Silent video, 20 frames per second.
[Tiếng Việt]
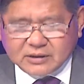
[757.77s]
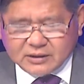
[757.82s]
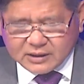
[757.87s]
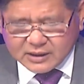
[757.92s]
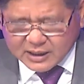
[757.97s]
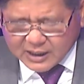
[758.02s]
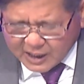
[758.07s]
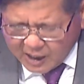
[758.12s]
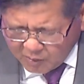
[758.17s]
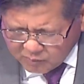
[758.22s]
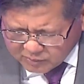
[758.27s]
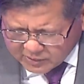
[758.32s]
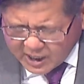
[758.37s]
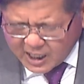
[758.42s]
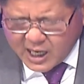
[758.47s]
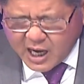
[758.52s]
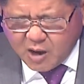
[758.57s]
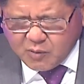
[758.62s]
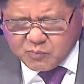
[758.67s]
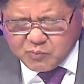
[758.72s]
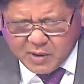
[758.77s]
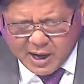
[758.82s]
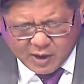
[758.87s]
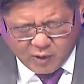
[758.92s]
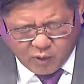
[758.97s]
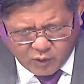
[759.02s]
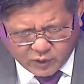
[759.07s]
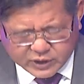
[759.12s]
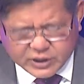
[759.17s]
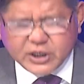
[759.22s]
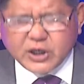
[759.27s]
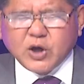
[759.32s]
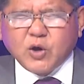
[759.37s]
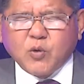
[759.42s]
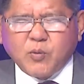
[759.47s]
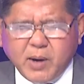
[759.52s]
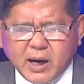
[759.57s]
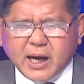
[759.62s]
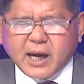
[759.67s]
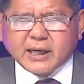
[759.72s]
Không những ông mà còn nhiều
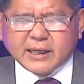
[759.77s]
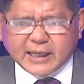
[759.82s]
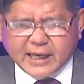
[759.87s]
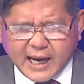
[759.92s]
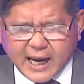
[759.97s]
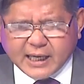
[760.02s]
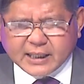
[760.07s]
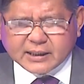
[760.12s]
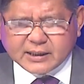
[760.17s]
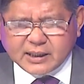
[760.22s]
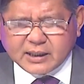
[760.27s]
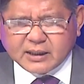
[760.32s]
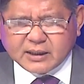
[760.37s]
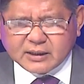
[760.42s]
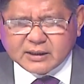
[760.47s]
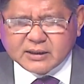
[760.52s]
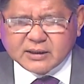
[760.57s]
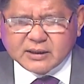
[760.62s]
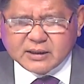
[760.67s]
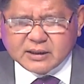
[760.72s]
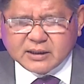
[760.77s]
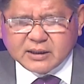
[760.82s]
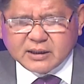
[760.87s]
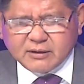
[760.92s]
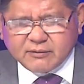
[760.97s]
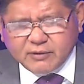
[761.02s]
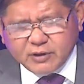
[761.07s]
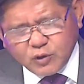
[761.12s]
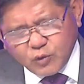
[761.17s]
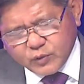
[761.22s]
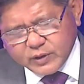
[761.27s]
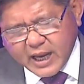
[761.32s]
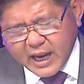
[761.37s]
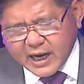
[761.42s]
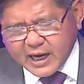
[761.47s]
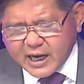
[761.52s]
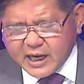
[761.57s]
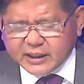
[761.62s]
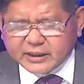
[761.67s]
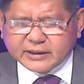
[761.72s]
bức hình khác nữa. Ví dụ
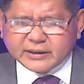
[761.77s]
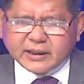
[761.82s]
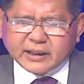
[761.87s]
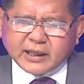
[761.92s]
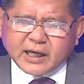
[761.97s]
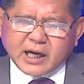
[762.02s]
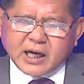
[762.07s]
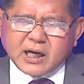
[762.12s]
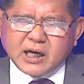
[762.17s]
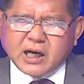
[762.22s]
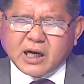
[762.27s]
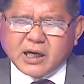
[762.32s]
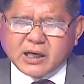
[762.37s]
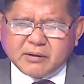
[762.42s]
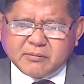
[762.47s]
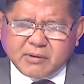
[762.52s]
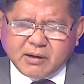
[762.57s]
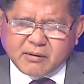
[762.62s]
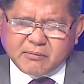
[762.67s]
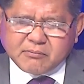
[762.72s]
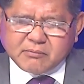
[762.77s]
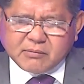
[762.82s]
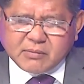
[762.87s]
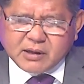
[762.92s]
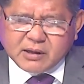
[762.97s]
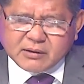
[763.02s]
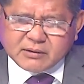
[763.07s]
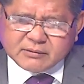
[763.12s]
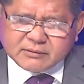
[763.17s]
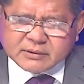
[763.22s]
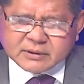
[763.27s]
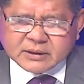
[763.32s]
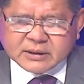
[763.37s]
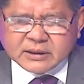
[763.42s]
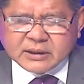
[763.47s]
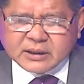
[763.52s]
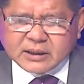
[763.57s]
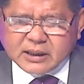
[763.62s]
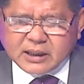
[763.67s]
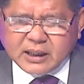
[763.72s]
đăng hình những cái người mà
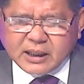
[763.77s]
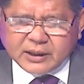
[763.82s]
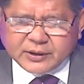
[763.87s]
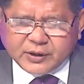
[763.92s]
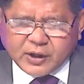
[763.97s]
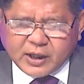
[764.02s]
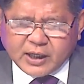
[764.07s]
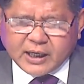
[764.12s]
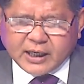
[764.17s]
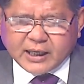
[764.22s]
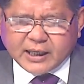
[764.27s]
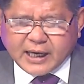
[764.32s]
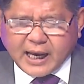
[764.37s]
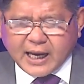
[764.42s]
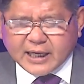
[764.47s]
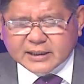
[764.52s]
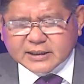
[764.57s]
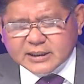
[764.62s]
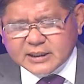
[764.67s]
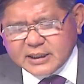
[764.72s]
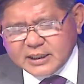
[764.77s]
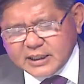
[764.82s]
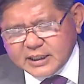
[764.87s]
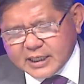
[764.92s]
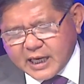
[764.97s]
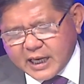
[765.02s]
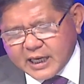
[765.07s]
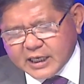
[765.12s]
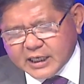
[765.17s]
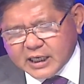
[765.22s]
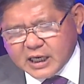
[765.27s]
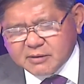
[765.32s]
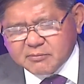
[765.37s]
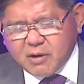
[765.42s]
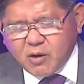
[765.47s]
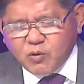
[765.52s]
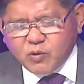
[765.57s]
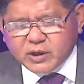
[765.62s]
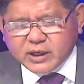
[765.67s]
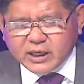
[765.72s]
à, nói là ca sĩ này, người
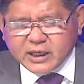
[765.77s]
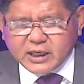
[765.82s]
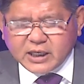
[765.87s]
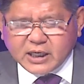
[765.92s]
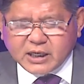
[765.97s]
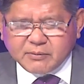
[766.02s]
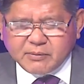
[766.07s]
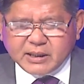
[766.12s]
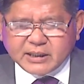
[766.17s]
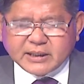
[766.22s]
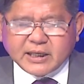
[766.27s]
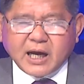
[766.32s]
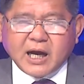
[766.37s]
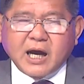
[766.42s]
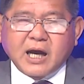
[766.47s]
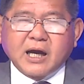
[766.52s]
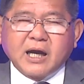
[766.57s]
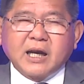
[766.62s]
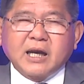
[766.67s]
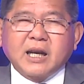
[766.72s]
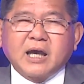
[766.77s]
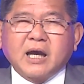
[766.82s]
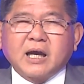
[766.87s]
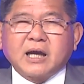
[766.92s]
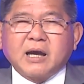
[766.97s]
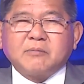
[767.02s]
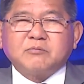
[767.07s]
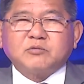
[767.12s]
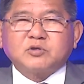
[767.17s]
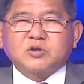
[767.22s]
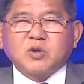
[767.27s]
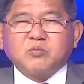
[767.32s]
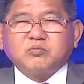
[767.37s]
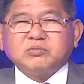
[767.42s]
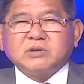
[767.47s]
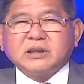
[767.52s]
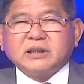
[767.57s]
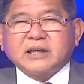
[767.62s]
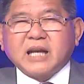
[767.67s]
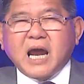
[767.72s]
mẫu kia, bây giờ nó là cầm súng
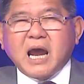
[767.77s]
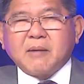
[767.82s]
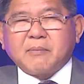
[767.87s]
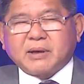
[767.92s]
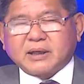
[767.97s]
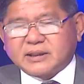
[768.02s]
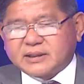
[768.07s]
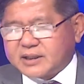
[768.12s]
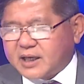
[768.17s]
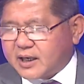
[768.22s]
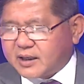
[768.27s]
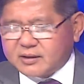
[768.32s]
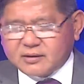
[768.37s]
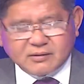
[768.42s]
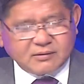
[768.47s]
đi ra mặt trận.